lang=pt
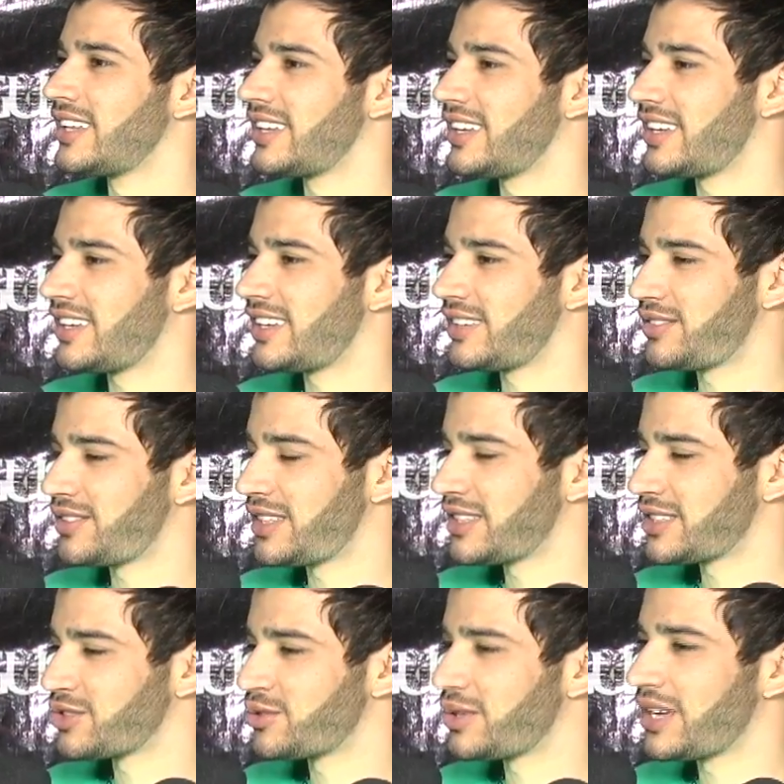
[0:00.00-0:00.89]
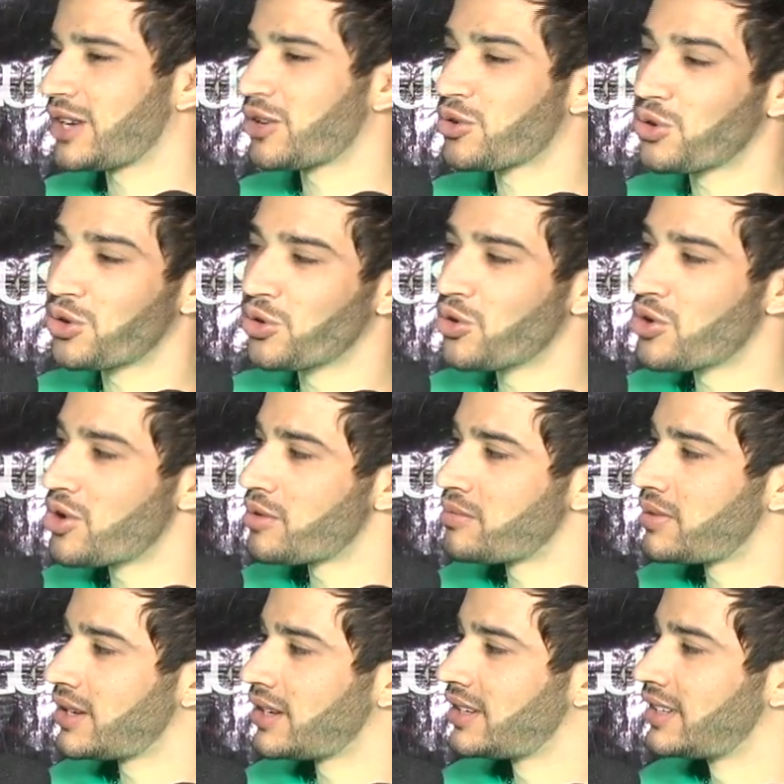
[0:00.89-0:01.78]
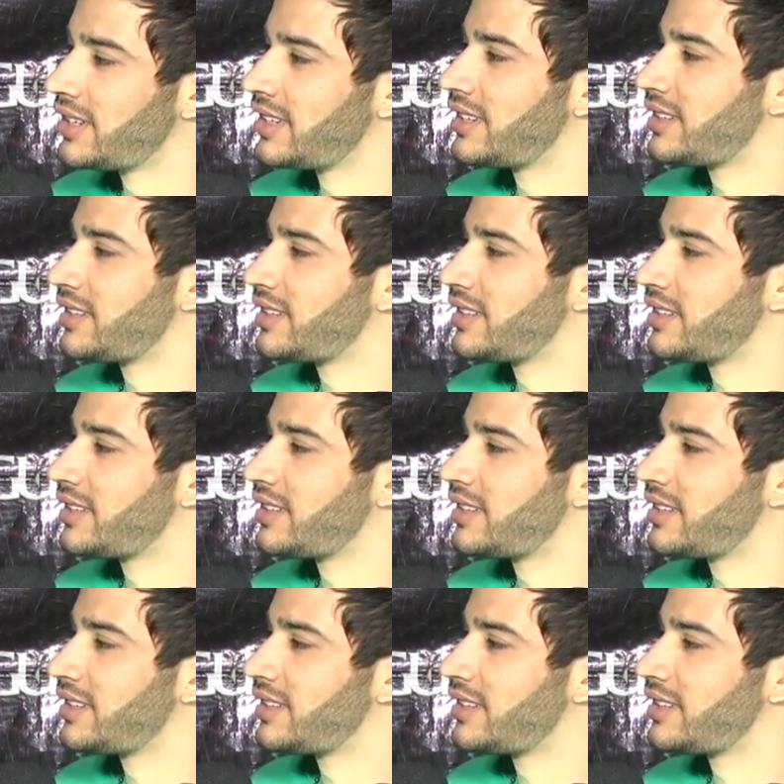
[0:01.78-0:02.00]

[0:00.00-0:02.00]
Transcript: é, Venezuela, Colômbia.